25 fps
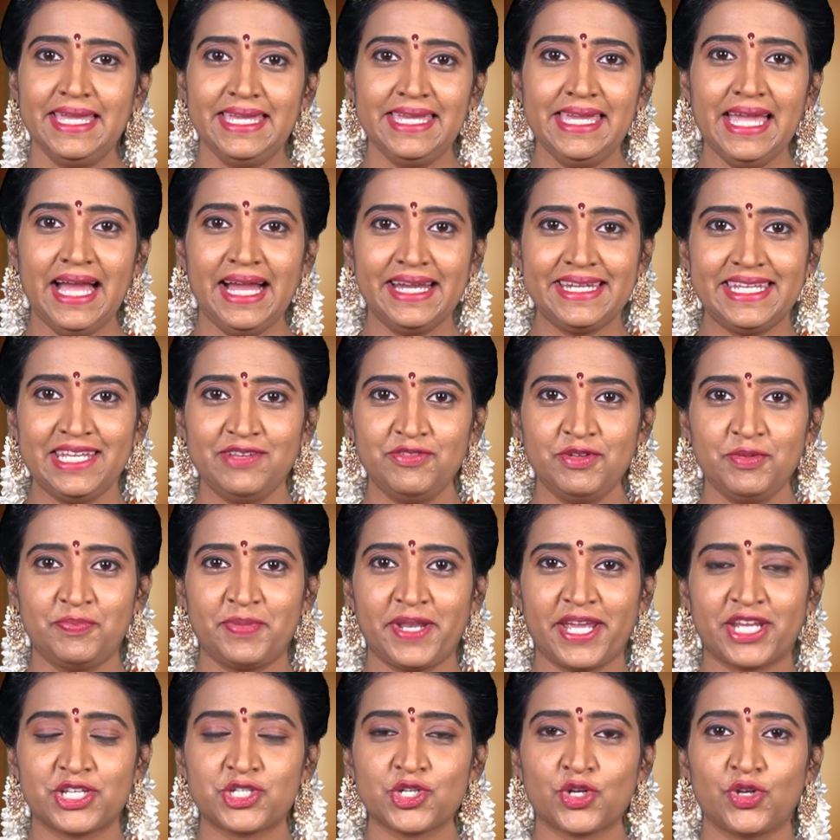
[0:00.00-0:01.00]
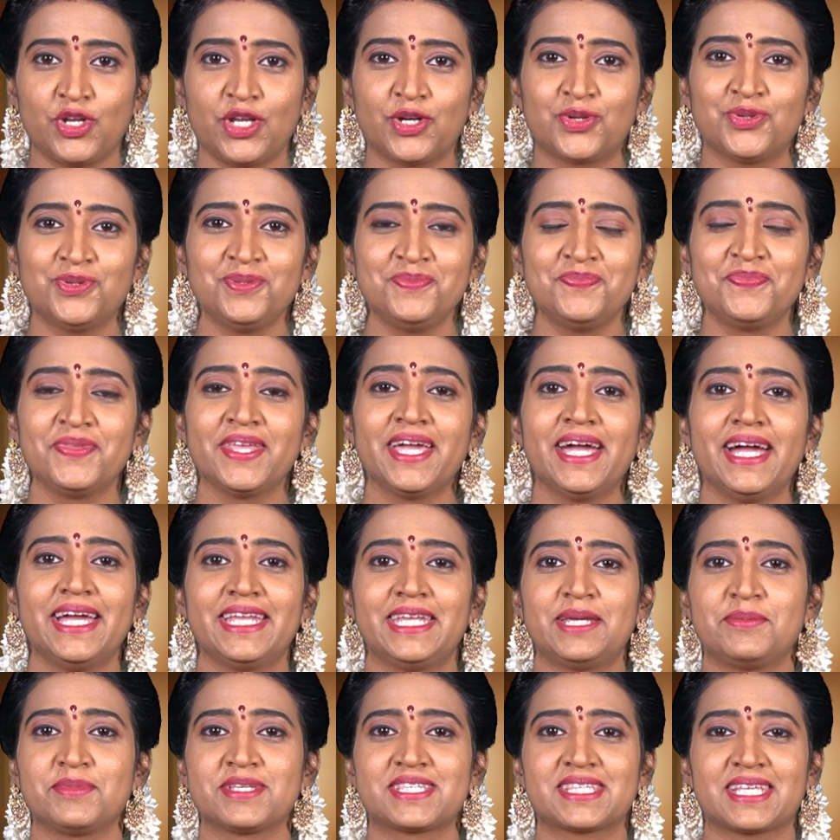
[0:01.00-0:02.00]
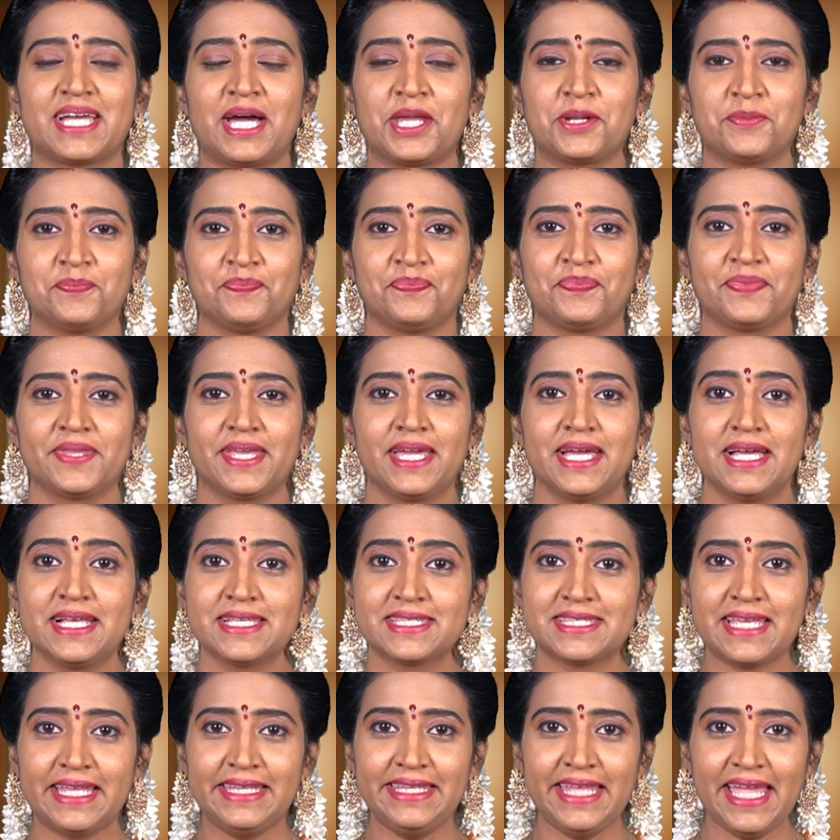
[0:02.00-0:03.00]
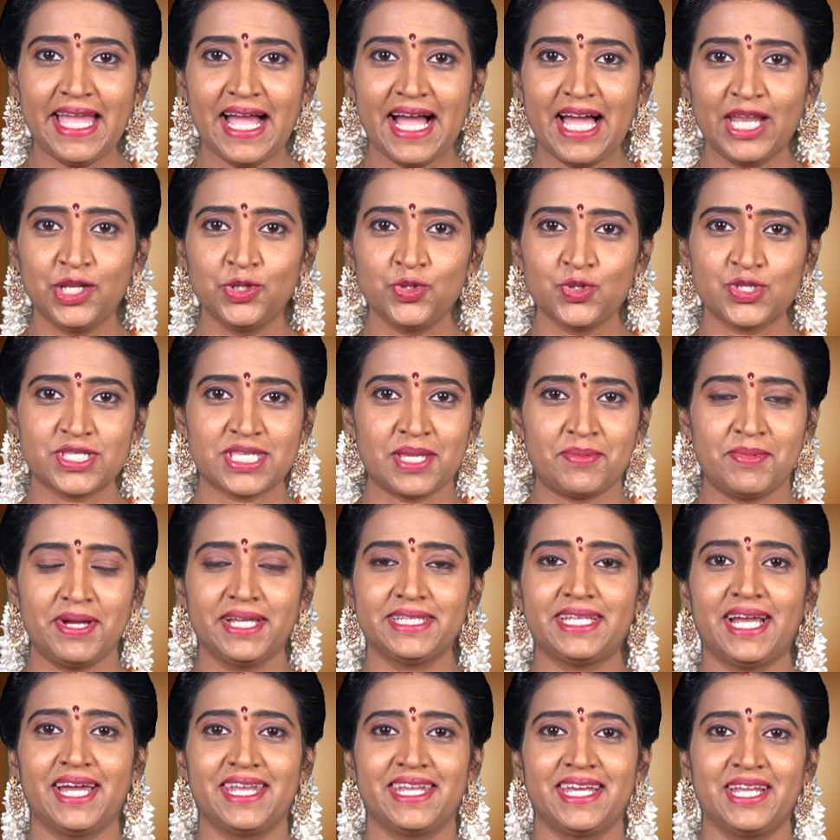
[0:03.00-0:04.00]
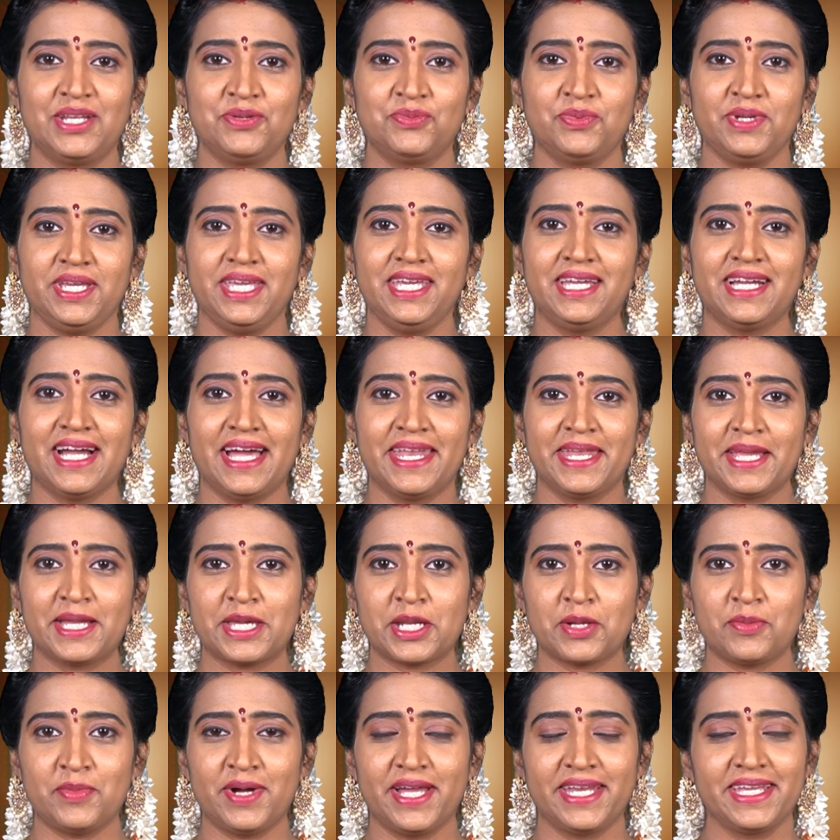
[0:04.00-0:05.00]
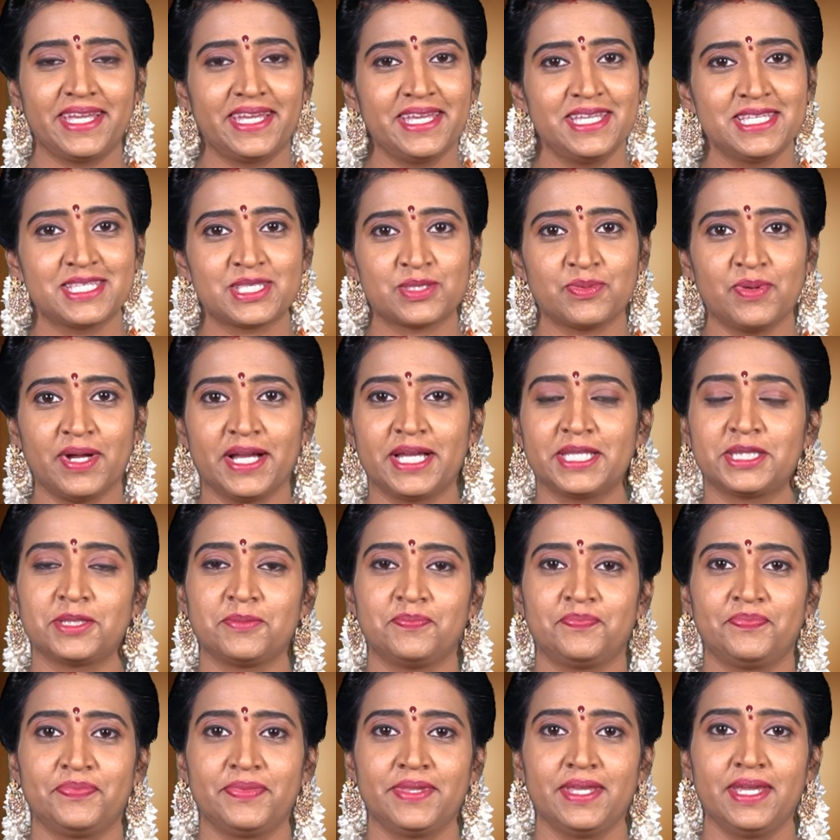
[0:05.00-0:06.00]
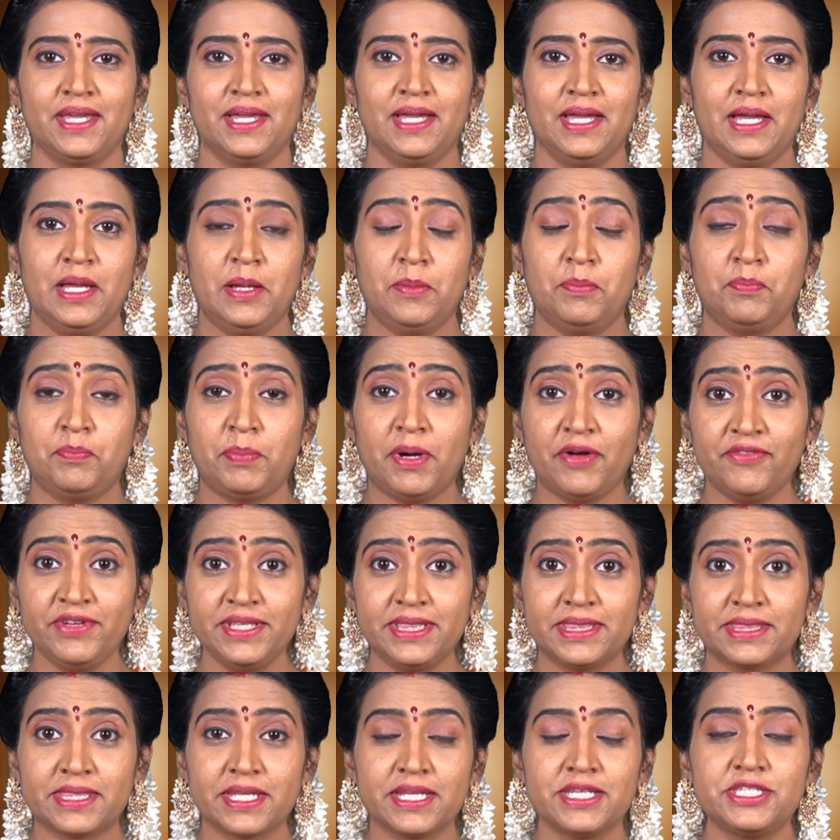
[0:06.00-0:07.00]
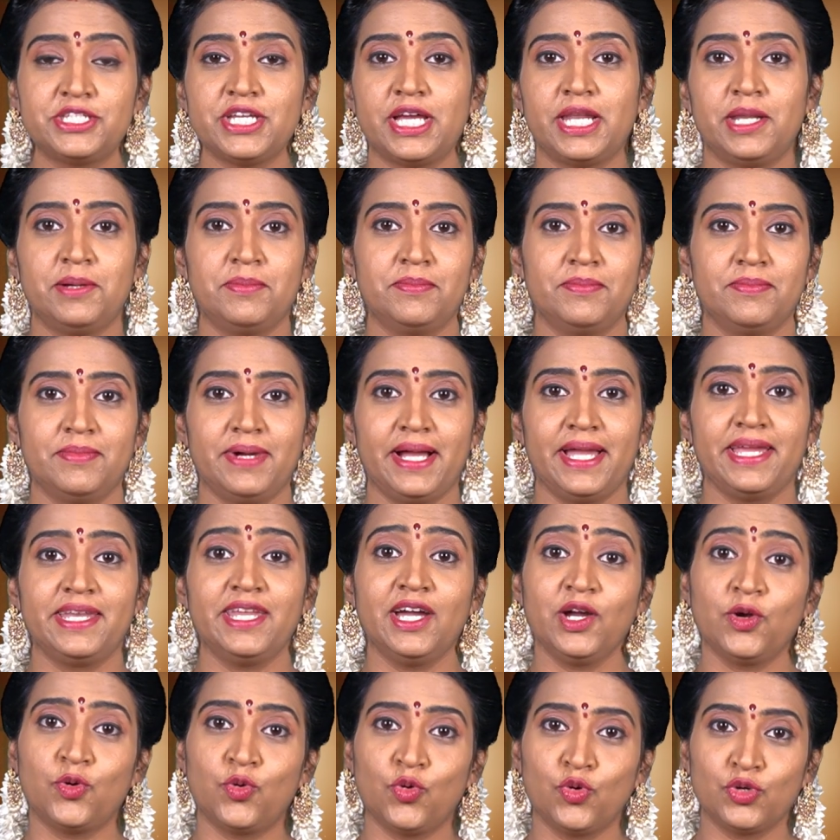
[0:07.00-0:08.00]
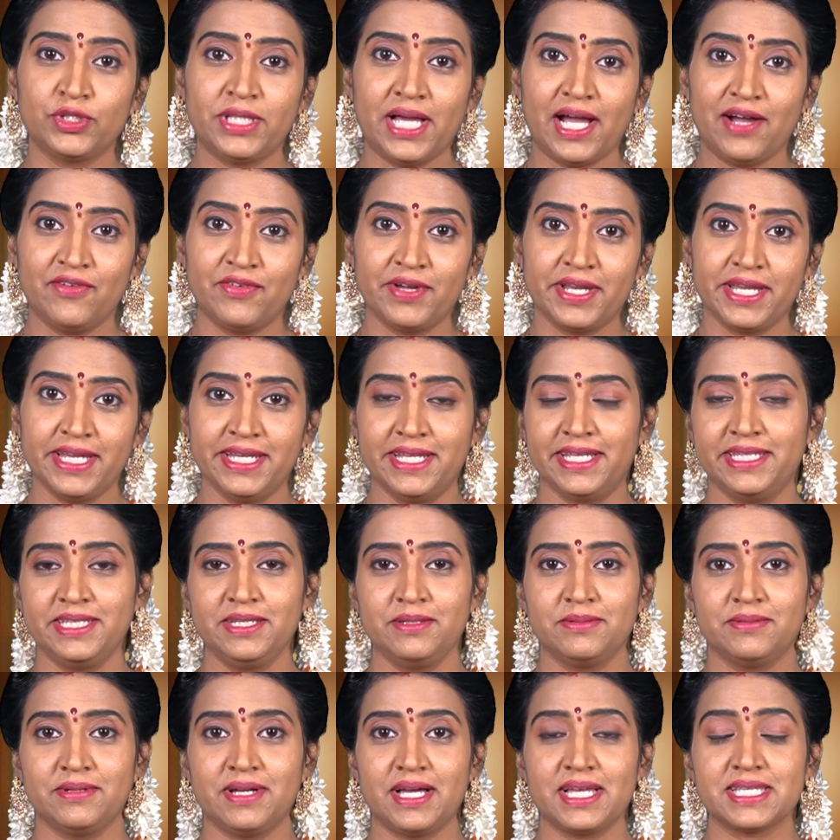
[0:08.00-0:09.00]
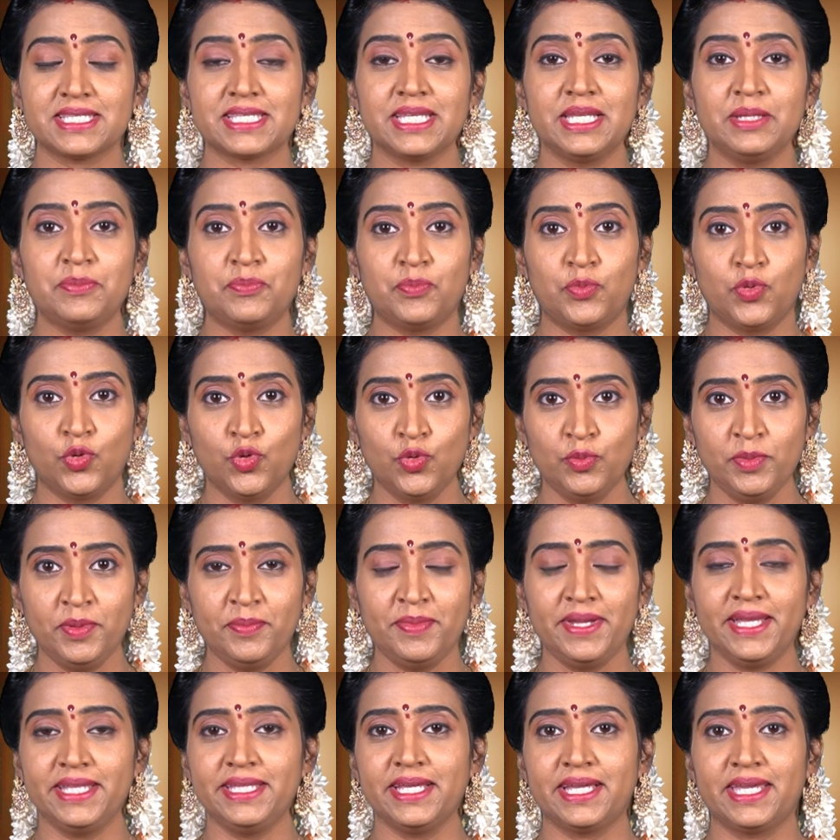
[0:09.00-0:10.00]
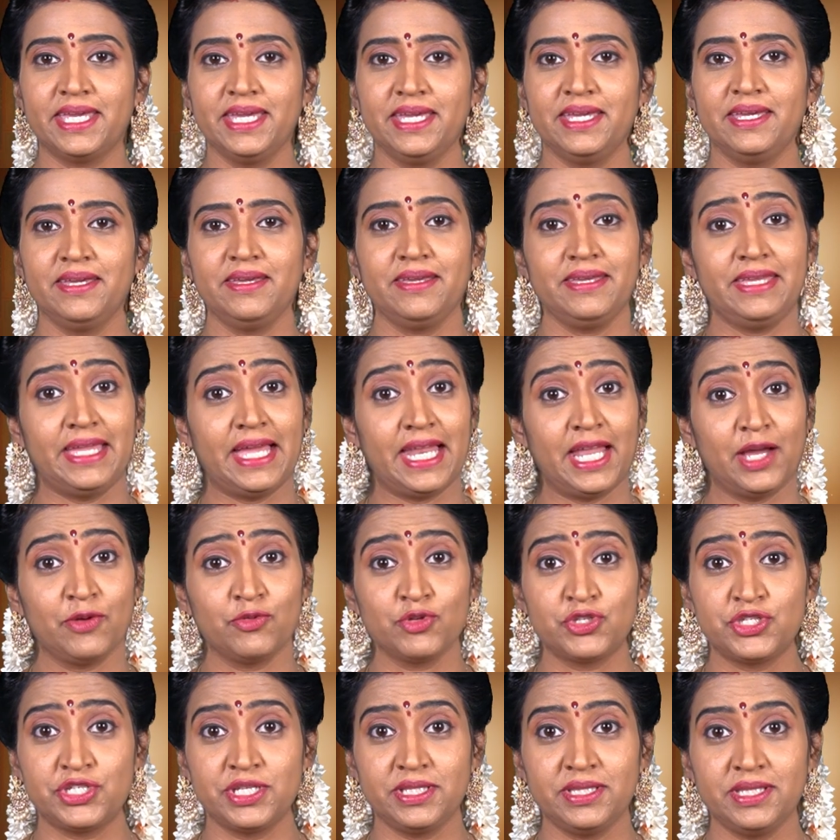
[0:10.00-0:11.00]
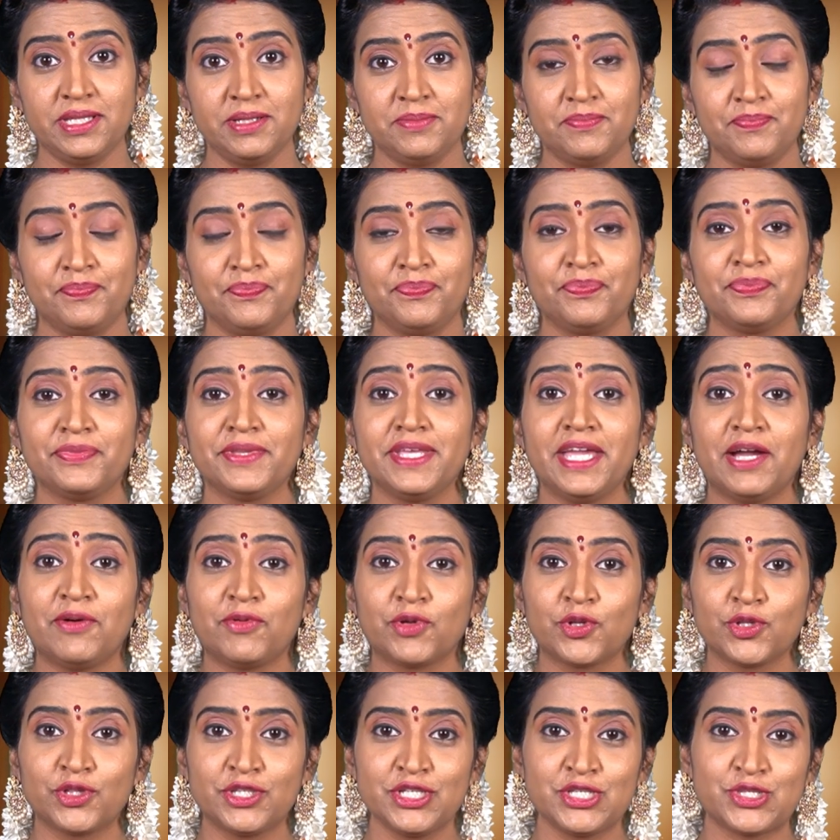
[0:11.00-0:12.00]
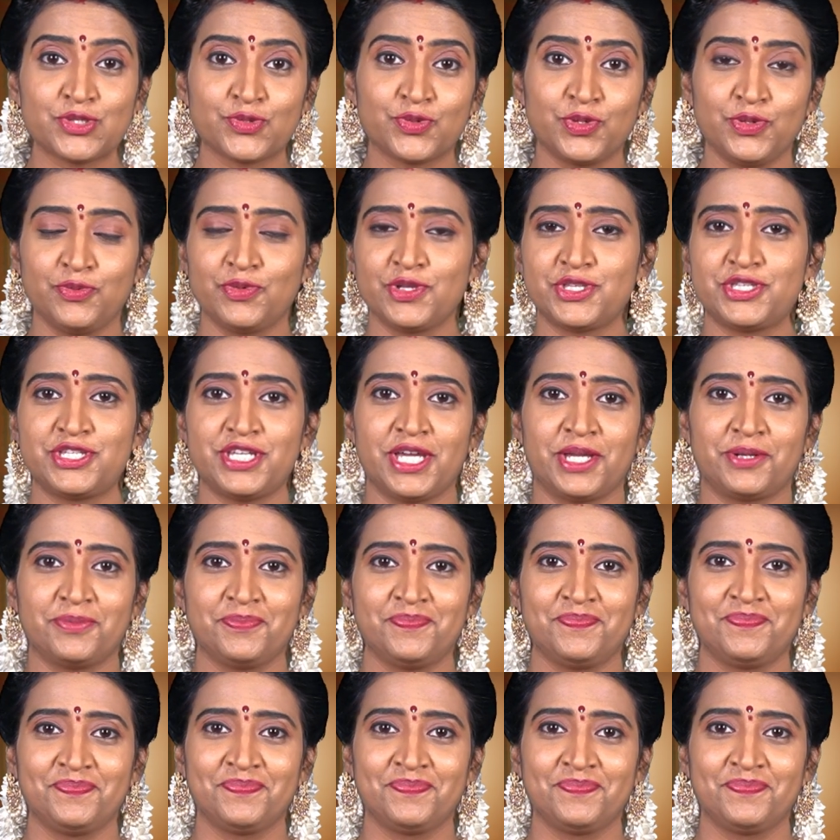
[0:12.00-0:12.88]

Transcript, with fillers: ఈహా టీవీ ప్రేక్షకులకు నమస్కారం సందేహాలు సమాధానాలు ఈ కార్యక్రమానికి స్వాగతం పవిత్ర జలం అయిన గోదావరి నది అసలు భూమి మీదకి ఎలా వచ్చింది ఎవరు తీసుకుని వచ్చారు